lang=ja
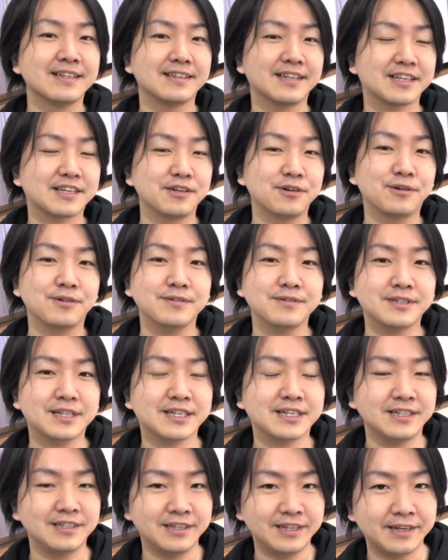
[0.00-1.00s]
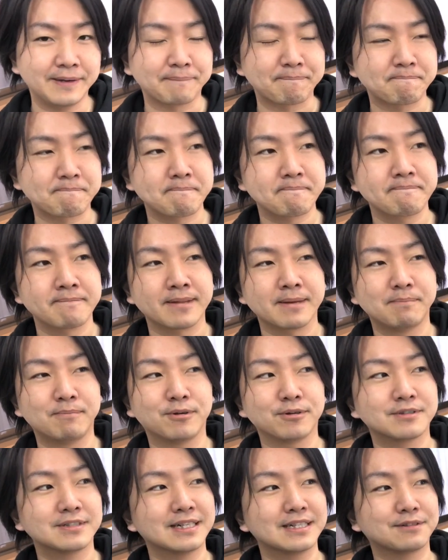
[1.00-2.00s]
で、基本的に
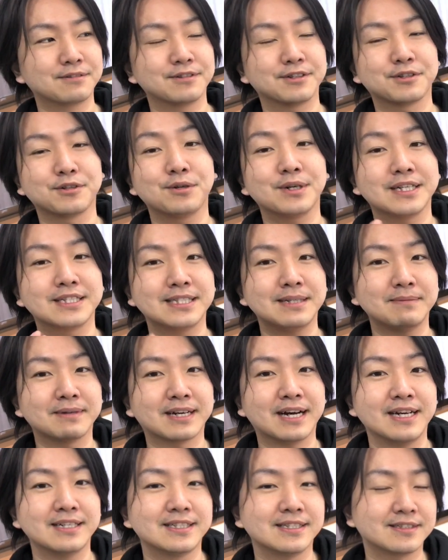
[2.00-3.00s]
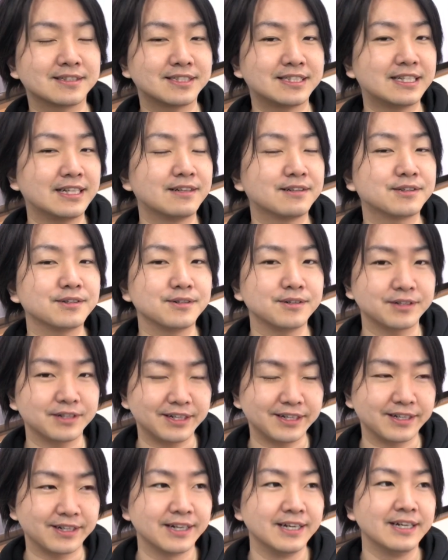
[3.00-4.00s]
僕がこの動画で全部解説してる通
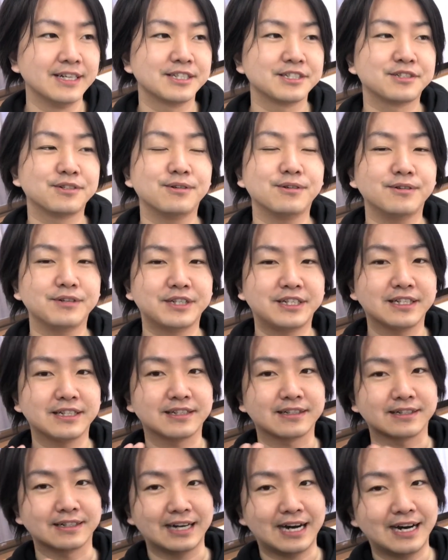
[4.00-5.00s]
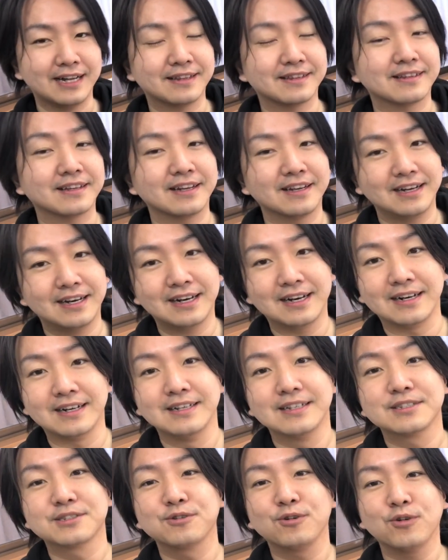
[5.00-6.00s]
り、商品があったら、
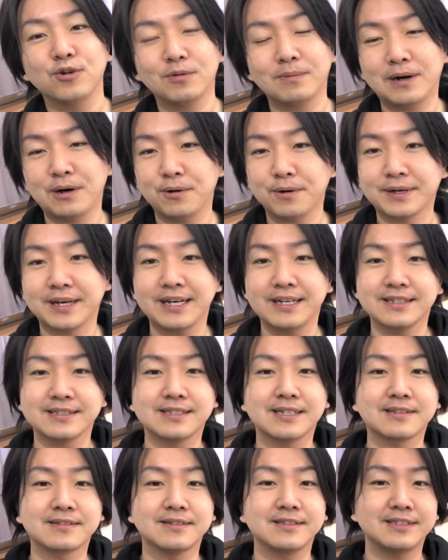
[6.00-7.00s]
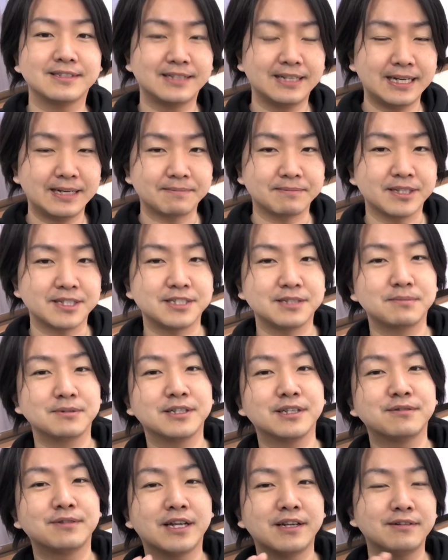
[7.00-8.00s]
相場を検索して、で、自
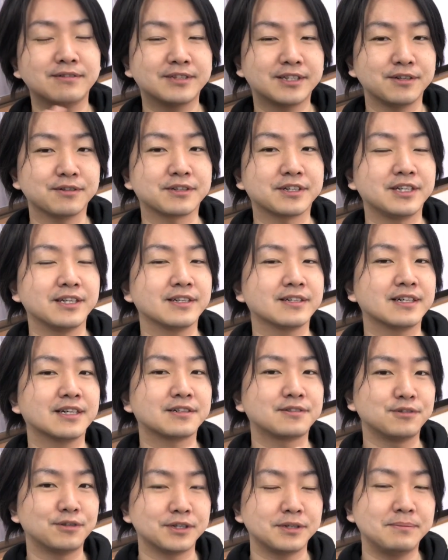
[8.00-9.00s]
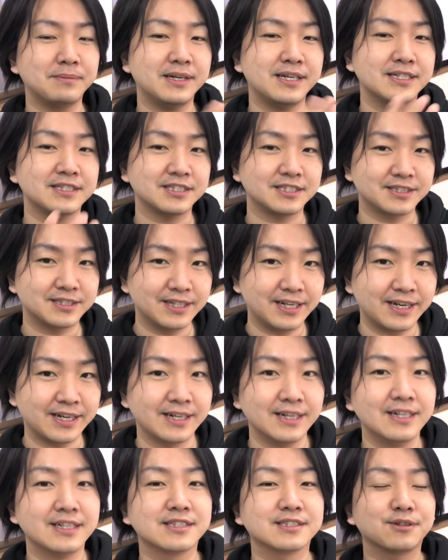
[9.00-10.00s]
分で売れるっていう金額をイメージし
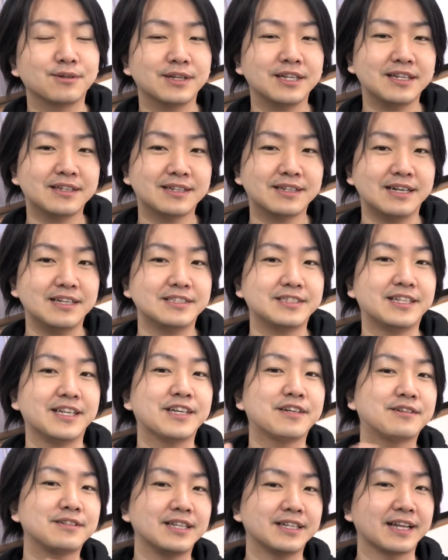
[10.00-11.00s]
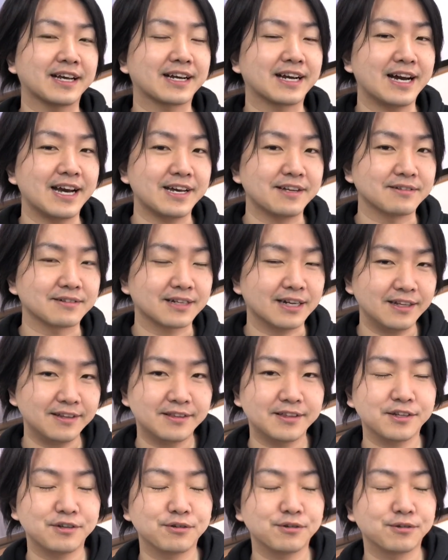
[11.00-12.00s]
て、それに対していくらで買える
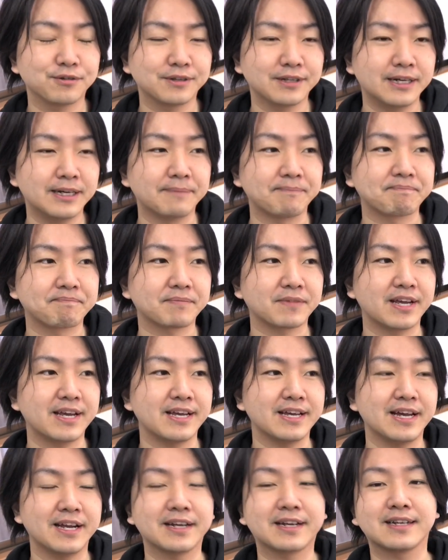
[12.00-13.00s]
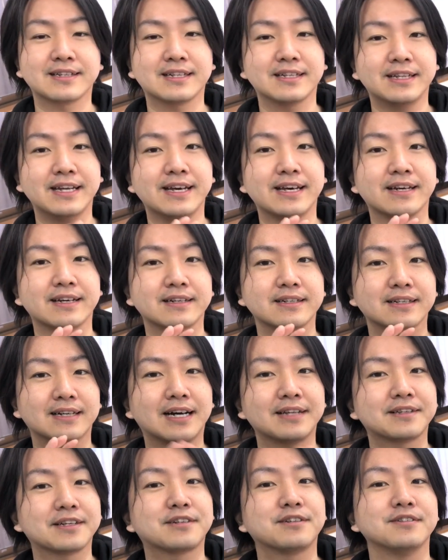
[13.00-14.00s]
かっていうような、えー、やり方で、
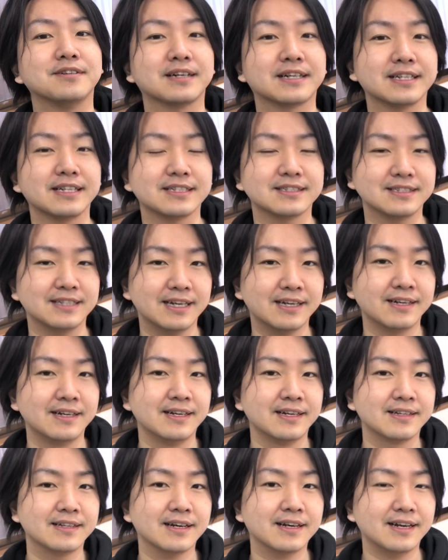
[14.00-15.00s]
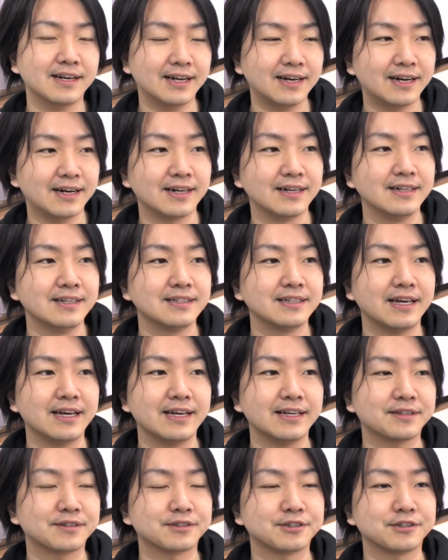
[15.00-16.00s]
買ってくるわけですねだから、
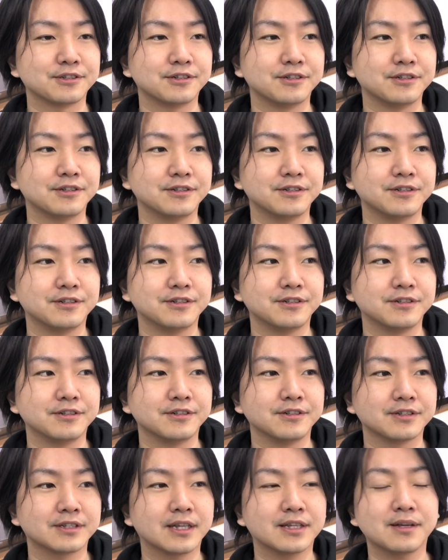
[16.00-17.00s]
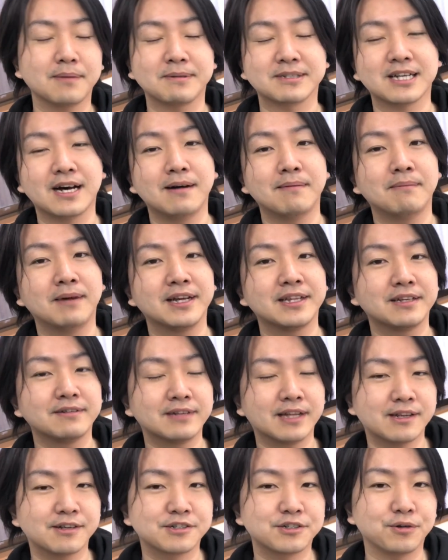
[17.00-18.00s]
えー、っと例えば3万円で
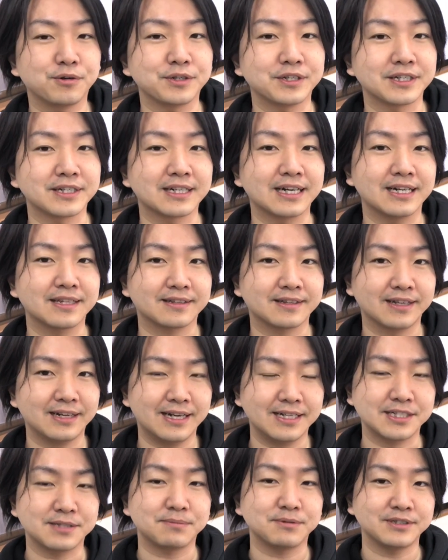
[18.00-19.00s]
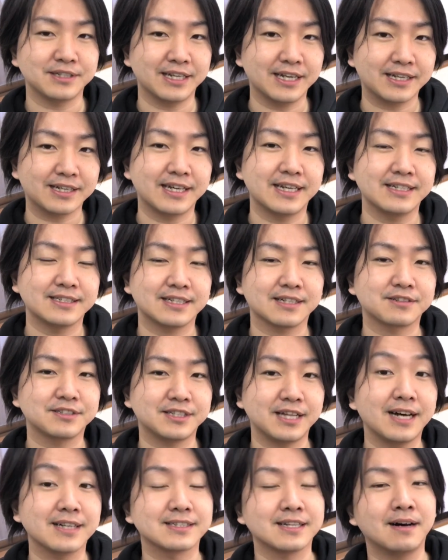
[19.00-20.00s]
売れる商品があったら自分でね検索
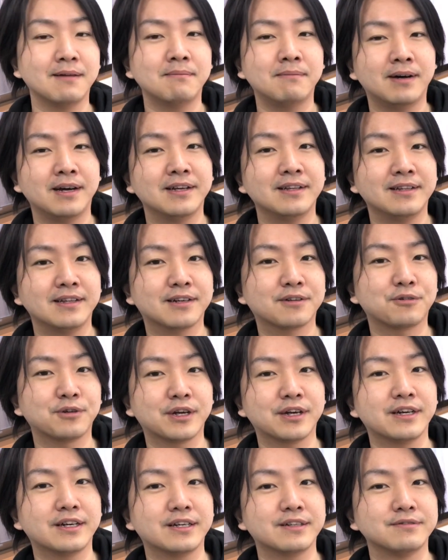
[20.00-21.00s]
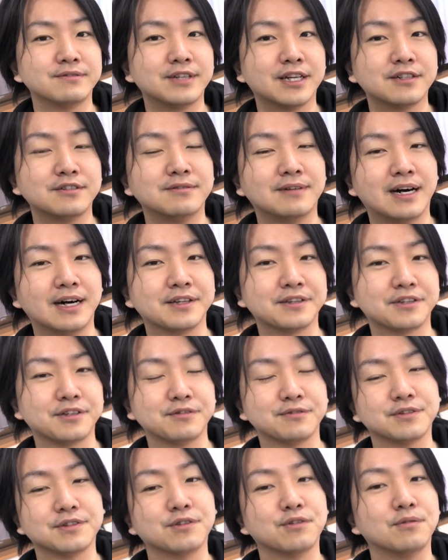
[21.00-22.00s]
してあ3万円でこれ売れるわって
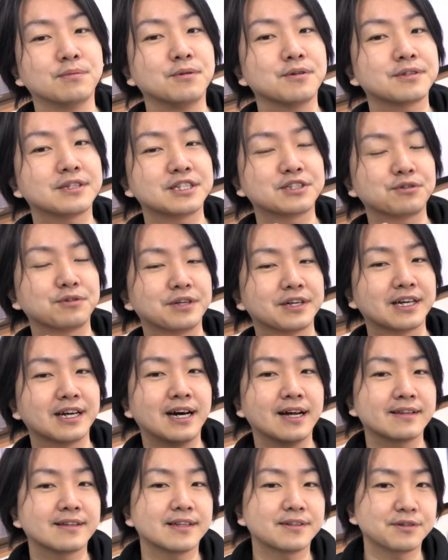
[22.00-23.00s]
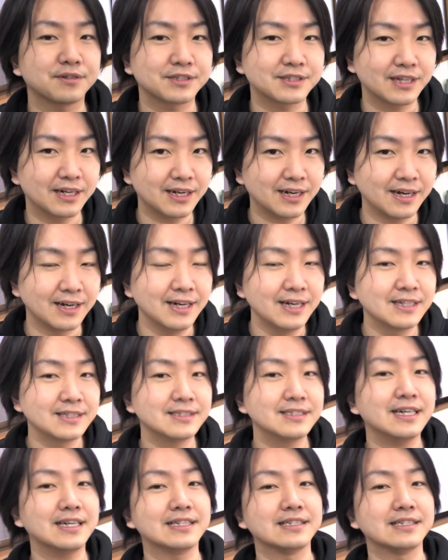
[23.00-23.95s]
いうふうに思った商品があったとしたらじゃあ